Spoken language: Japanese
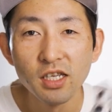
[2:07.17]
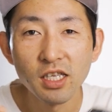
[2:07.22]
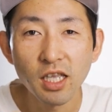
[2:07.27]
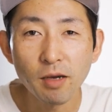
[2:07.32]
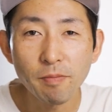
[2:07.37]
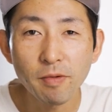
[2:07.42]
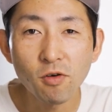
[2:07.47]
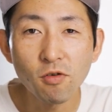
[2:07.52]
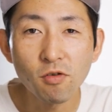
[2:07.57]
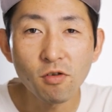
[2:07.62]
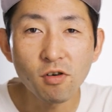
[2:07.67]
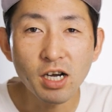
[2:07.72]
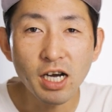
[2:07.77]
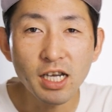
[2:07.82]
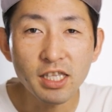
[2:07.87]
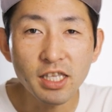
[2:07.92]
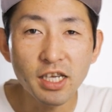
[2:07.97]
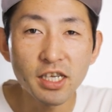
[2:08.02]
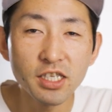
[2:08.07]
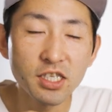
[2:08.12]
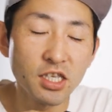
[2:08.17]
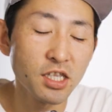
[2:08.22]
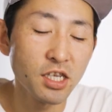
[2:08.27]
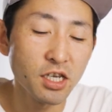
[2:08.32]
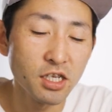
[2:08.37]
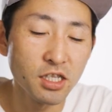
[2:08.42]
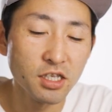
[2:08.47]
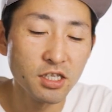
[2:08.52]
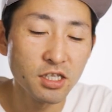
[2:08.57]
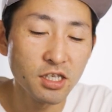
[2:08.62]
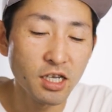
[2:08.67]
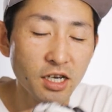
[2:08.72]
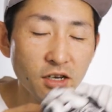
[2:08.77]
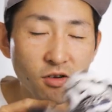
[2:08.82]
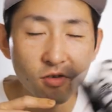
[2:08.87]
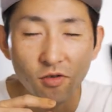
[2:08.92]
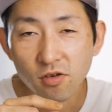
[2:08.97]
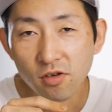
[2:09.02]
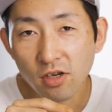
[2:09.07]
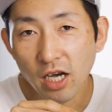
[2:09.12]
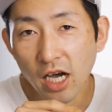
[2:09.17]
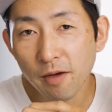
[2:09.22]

やっぱここ硬いじゃないですか。こう、